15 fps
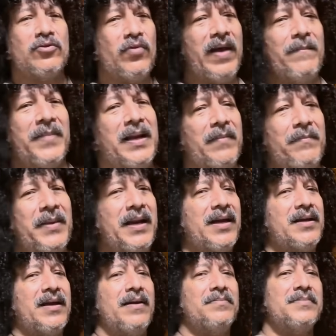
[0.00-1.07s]
tuh embel-embel
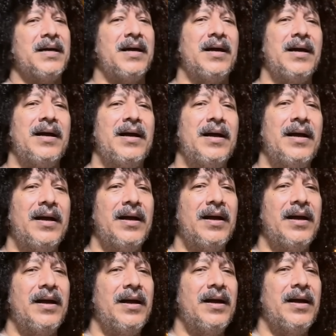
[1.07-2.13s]
agama.
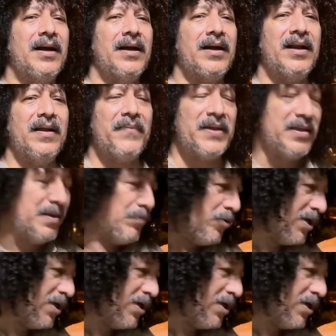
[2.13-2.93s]
Kenapa? Yang mau